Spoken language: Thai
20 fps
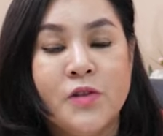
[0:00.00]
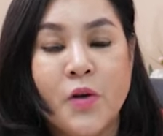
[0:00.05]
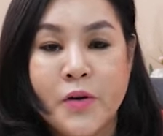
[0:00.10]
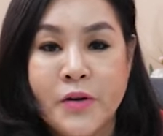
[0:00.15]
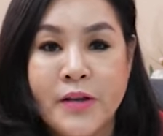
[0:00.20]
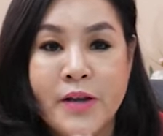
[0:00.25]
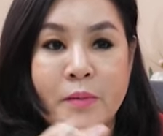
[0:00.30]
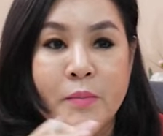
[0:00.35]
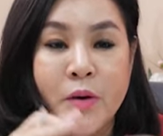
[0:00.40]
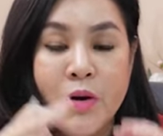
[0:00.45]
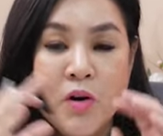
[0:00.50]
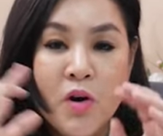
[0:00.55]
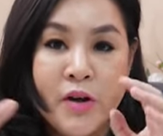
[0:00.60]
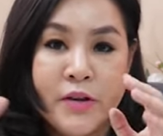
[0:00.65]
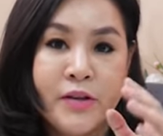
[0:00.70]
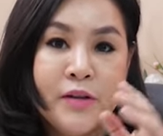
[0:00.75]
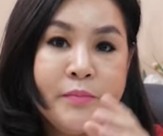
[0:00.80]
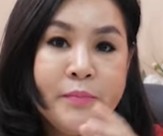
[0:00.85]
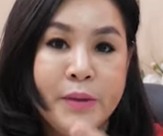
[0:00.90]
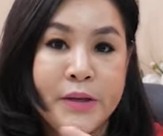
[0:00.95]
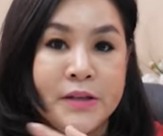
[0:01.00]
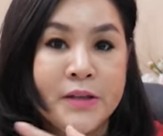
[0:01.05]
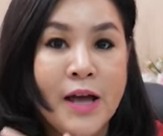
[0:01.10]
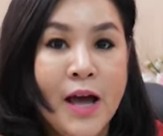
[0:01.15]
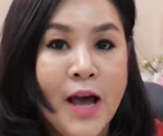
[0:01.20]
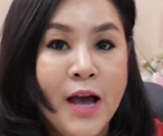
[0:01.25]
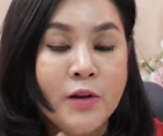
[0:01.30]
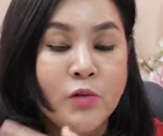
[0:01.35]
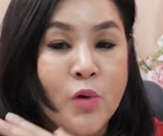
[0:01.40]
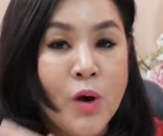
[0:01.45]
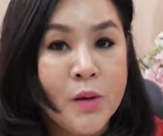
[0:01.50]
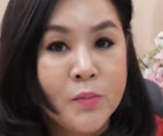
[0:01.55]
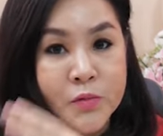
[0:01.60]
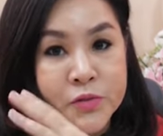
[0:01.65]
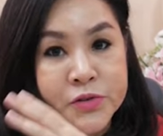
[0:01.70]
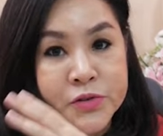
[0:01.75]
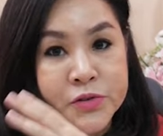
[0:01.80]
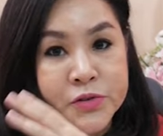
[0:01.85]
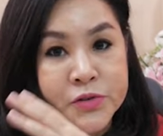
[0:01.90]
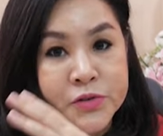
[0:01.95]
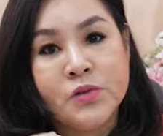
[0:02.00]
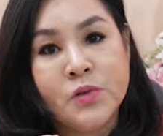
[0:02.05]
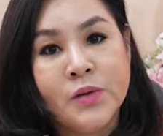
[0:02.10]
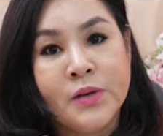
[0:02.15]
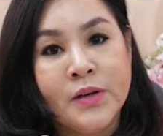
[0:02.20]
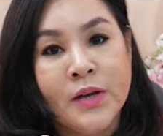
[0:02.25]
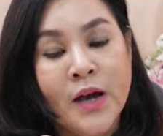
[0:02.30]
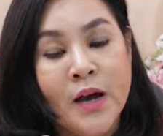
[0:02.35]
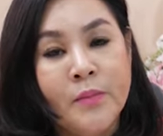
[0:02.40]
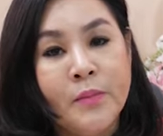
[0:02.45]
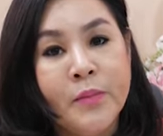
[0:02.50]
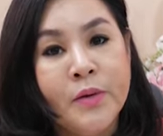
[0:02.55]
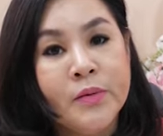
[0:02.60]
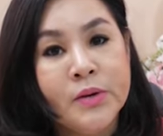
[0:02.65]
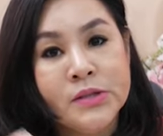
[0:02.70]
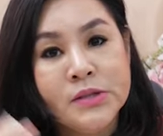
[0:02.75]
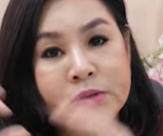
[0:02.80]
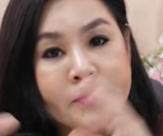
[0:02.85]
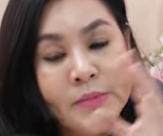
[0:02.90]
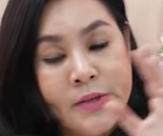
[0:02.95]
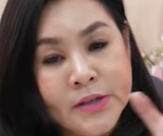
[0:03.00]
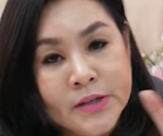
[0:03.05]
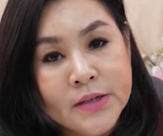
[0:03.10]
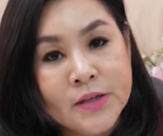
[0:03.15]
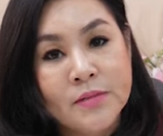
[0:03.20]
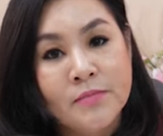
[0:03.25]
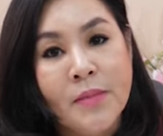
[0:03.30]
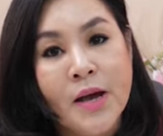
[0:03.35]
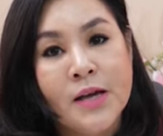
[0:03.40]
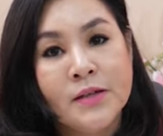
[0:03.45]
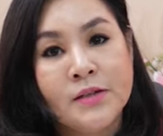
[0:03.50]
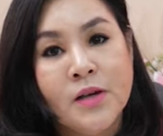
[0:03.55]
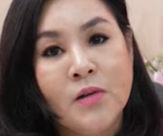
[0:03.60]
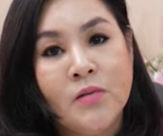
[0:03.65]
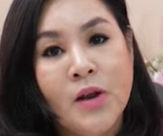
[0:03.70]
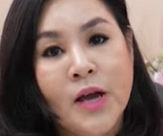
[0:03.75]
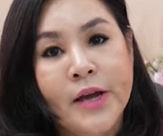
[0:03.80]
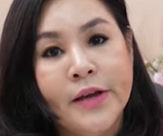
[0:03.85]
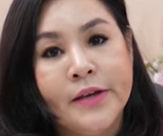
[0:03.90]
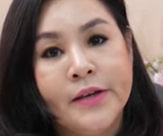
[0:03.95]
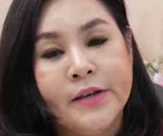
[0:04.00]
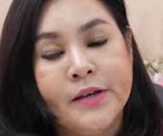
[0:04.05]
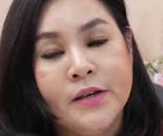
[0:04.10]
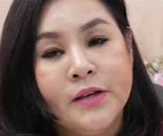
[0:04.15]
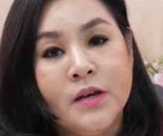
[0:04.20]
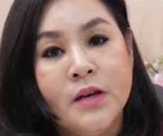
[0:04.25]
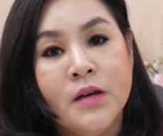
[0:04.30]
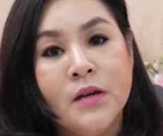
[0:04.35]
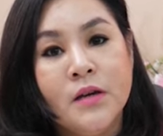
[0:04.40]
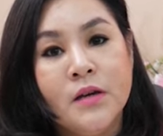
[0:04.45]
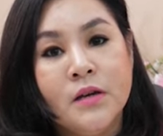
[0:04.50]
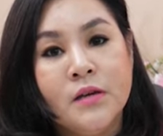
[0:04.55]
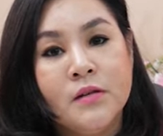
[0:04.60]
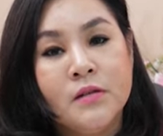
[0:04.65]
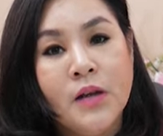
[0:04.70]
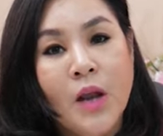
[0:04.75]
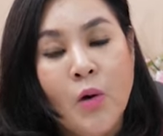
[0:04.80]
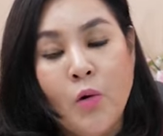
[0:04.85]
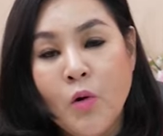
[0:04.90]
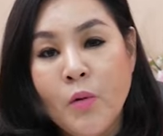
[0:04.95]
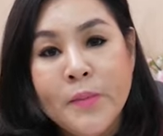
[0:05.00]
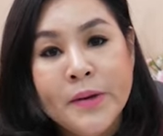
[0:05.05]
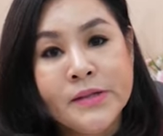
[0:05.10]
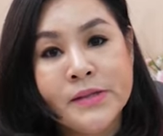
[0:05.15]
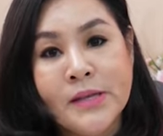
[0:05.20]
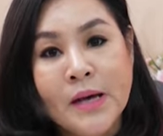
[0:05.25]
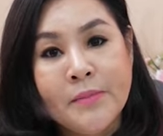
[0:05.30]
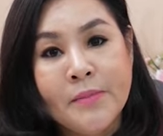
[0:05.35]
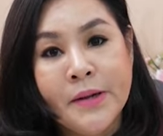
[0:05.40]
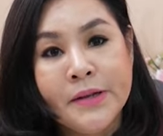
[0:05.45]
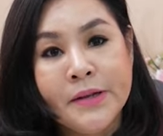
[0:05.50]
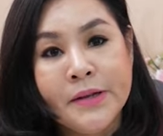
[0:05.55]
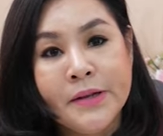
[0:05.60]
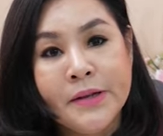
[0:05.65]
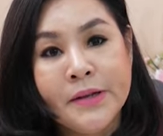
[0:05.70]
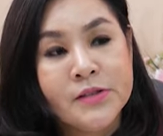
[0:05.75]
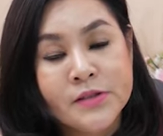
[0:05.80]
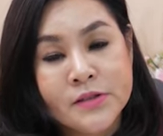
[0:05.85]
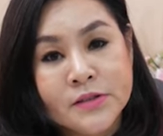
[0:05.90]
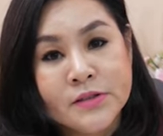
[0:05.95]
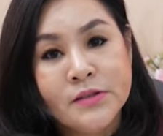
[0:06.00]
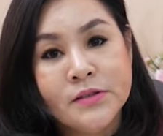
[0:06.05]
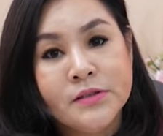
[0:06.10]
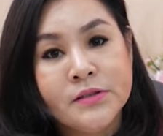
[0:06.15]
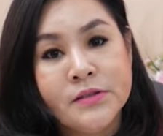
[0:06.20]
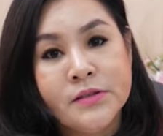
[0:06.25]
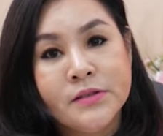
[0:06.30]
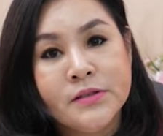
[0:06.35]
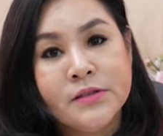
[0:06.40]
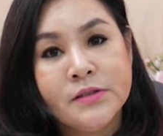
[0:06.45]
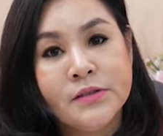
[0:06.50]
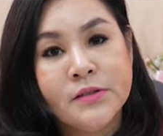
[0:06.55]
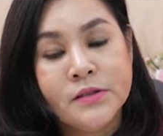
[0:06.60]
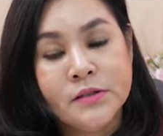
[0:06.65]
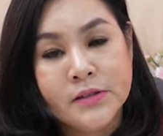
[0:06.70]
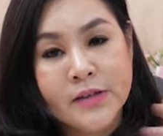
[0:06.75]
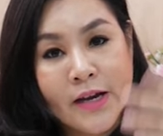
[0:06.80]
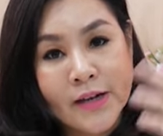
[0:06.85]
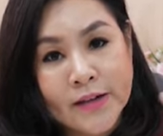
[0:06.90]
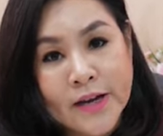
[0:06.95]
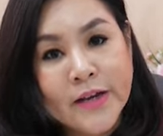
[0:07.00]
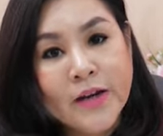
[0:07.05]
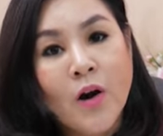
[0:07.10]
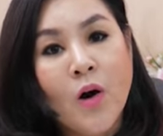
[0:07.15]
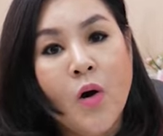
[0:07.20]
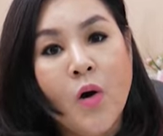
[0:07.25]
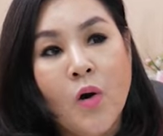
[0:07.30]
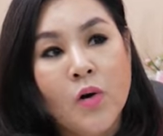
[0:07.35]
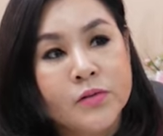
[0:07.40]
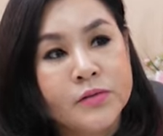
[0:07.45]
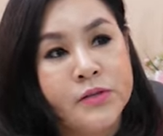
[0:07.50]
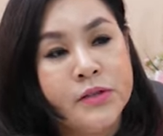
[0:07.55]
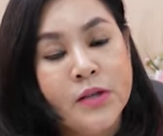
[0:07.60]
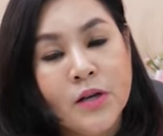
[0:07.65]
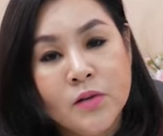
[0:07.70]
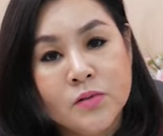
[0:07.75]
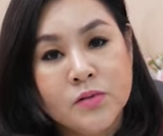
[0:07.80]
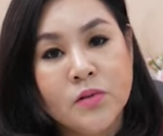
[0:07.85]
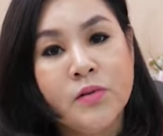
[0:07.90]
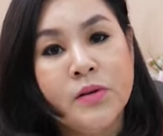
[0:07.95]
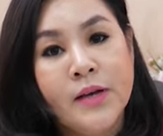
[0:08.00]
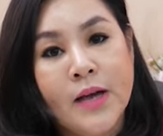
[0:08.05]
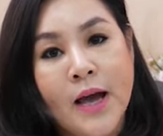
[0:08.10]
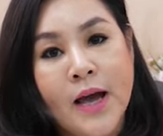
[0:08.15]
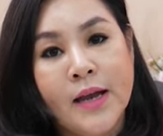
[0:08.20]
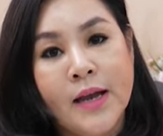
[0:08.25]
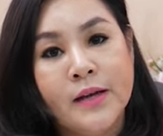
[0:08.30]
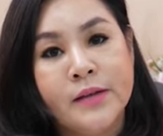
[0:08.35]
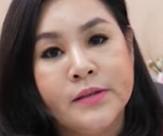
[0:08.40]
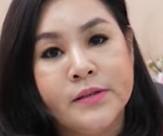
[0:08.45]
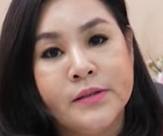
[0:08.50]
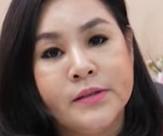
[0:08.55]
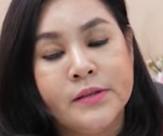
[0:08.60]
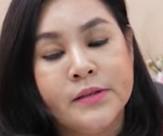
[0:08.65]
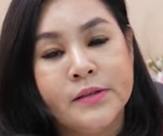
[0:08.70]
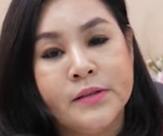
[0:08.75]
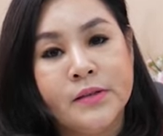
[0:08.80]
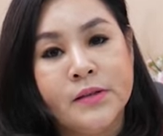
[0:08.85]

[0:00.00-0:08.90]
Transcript: ตอนนี้เมื่อก่อนยังเป็นท่าความรู้สึกจนนะคะไม่ว่าจะมีเงินมากเท่าไหร่เราก็ไม่สามารถที่จะซื้อหรืออยากได้ของที่เราต้องการเลย